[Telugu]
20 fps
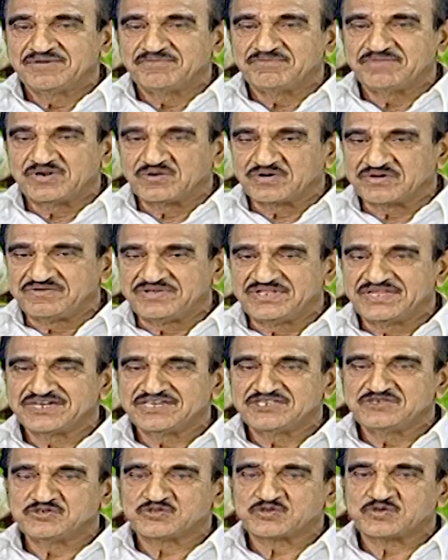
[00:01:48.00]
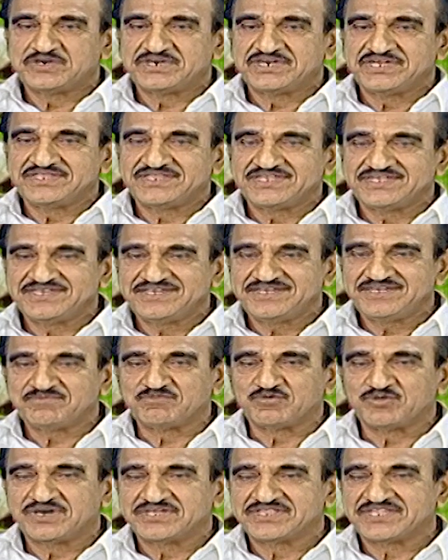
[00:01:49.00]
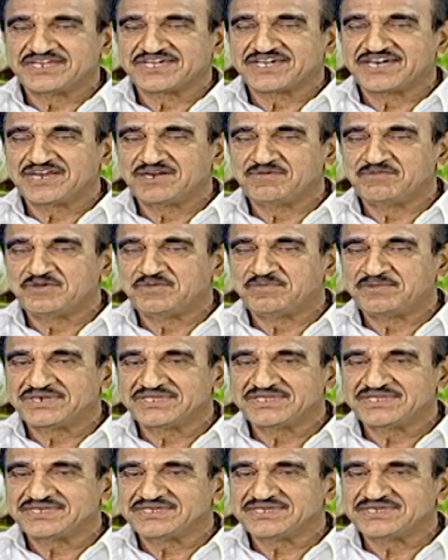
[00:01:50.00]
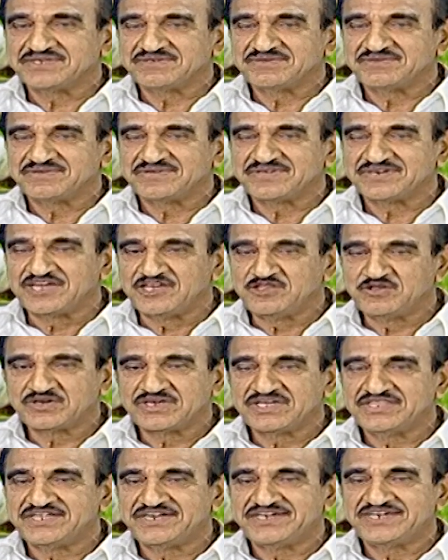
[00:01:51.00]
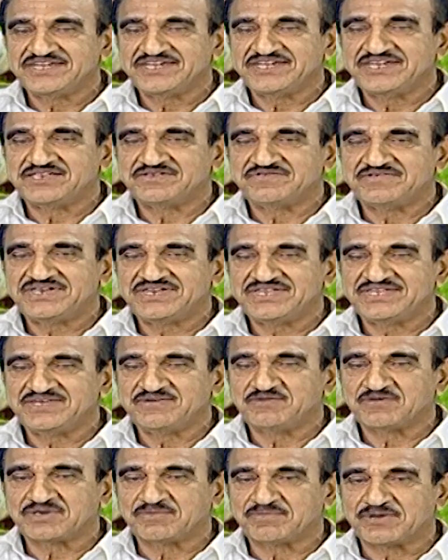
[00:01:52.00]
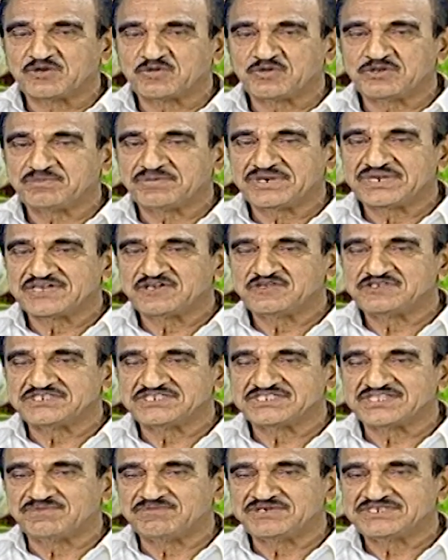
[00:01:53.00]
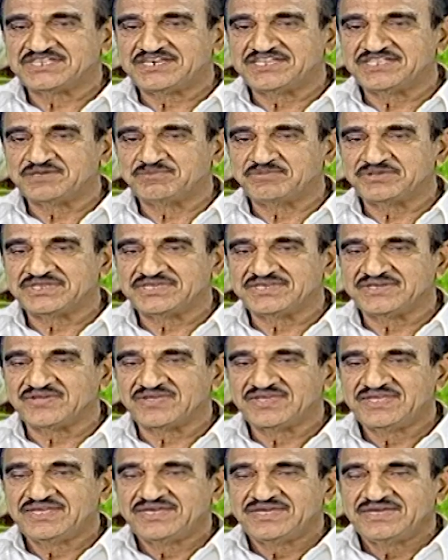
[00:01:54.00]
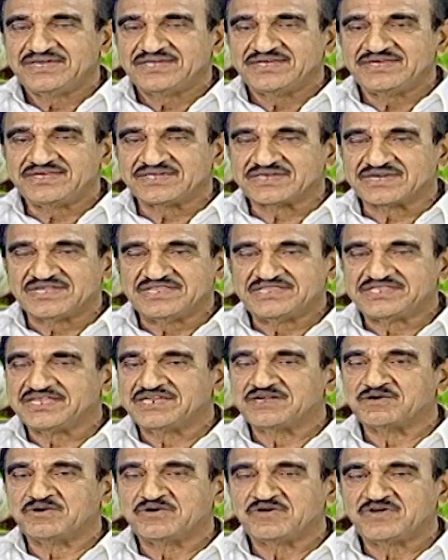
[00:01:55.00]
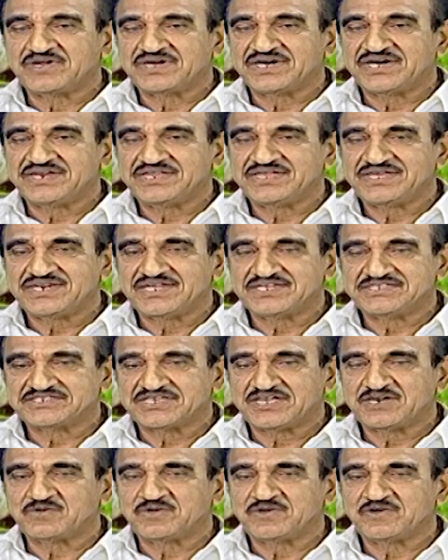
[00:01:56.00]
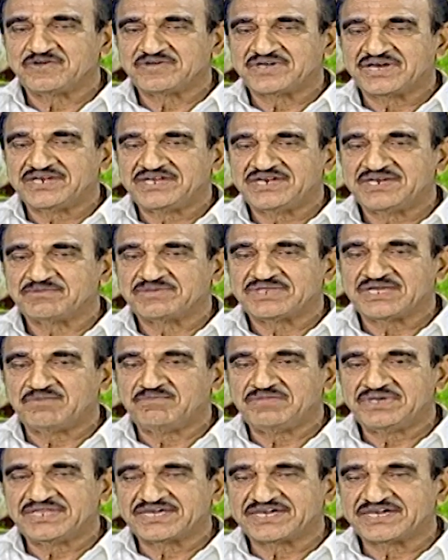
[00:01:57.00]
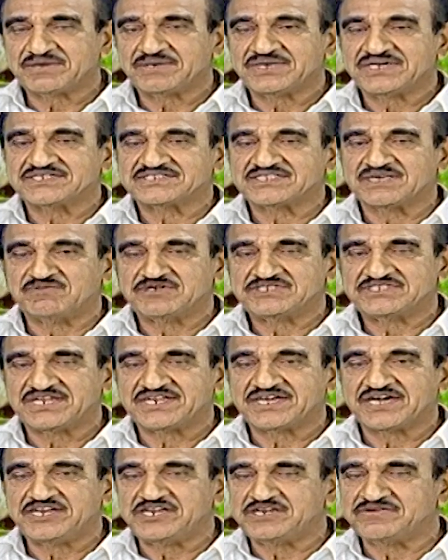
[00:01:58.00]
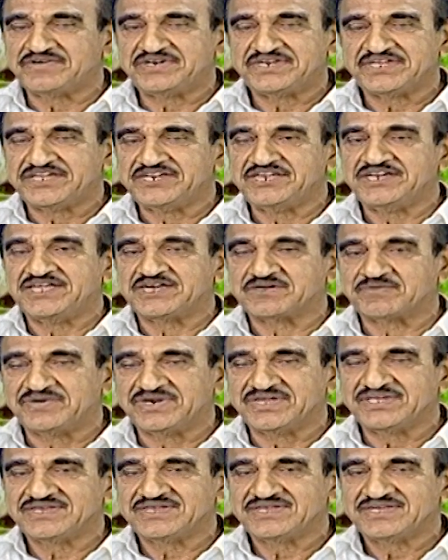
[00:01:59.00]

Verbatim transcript: మరి ఒక విధంగా చూసుకున్నట్టయితే పురాతన కాలం లోపల రైతుకి ఏంటంటే ఇటువంటి ఒక ప్రకృతి పరంగా వచ్చే సమస్యలే తప్పితే ఈ కల్తీల గొడవలు కానీ లంచాల గొడవలు కానీ లేకపోతే అమ్మే దగ్గర సమస్యలు కానీ ఇటువంటి అన్నీ లేకుండే